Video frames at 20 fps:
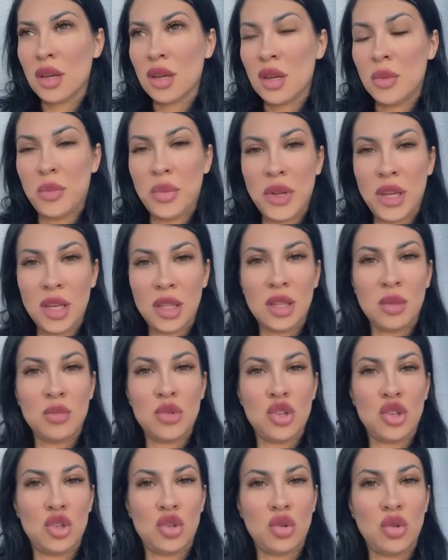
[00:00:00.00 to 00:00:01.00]
и при этом
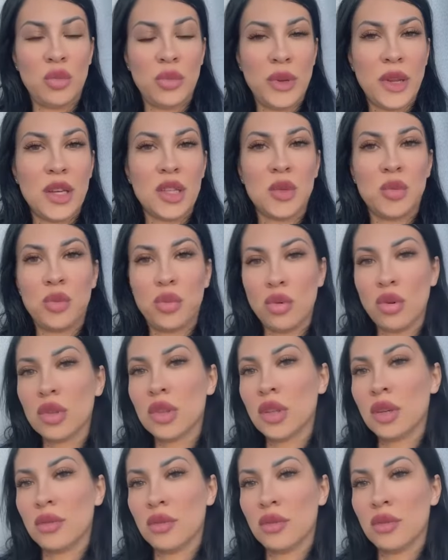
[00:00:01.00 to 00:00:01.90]
еще, блядь, подло